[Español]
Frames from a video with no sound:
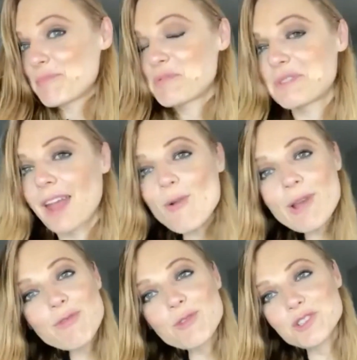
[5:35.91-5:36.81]
pues creo
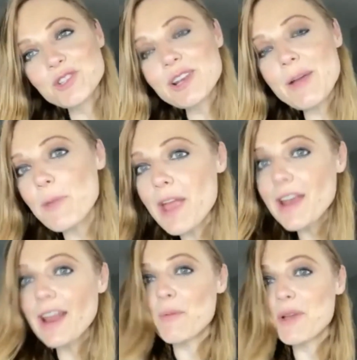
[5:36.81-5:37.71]
que funciona
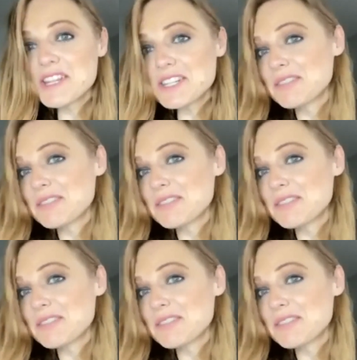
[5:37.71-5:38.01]
bien, a ver.